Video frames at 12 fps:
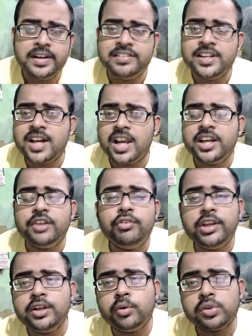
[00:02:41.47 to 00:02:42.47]
নিজেই কালি
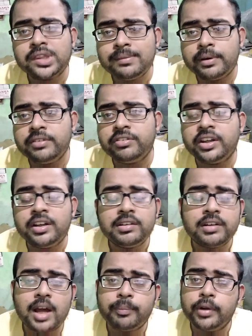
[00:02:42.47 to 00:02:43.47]
রিফিলিং করতে পারেন
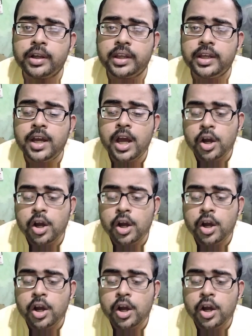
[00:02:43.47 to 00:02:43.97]
সেক্ষেত্রে আপনাকে